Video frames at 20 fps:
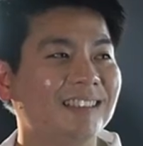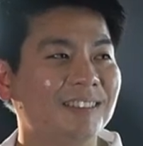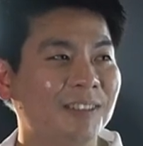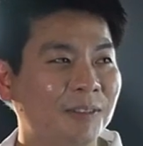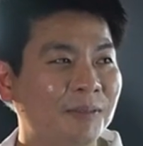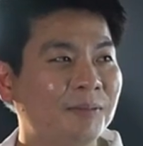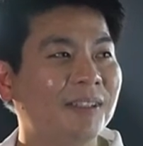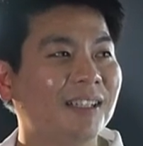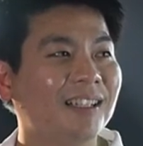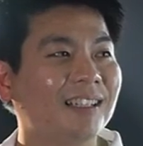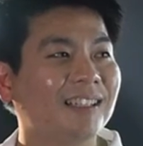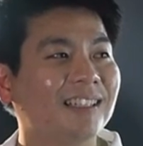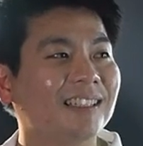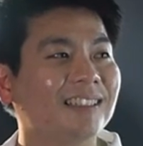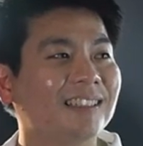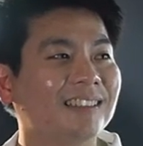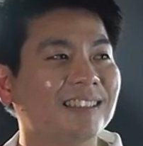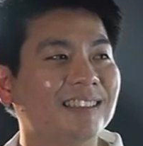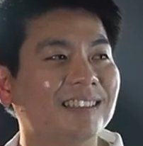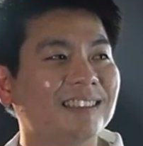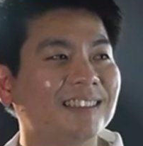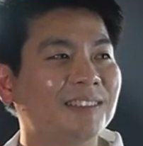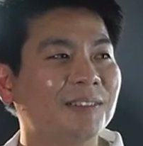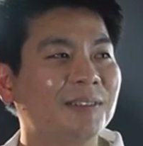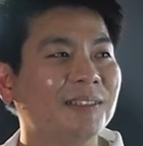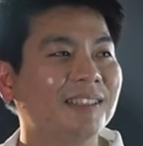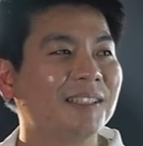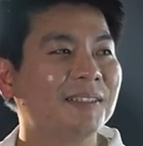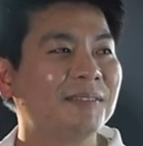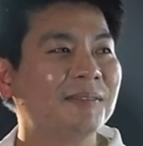cũng rất là
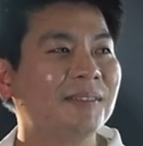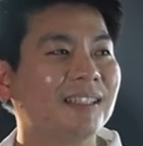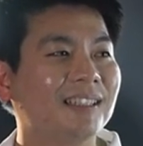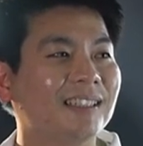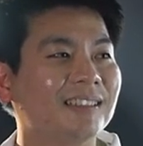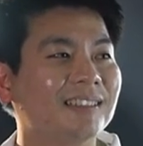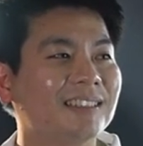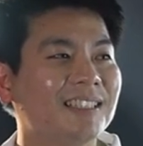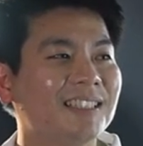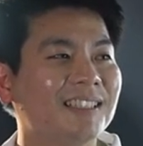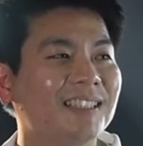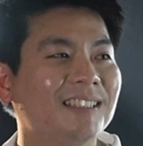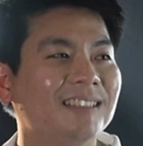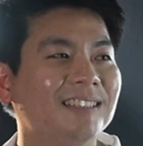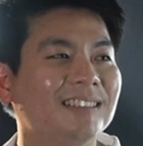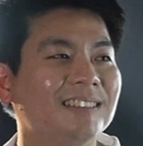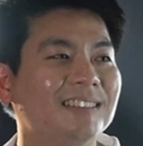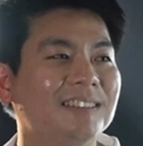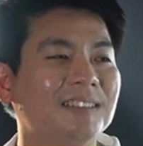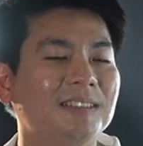uy tín mà, chỉ có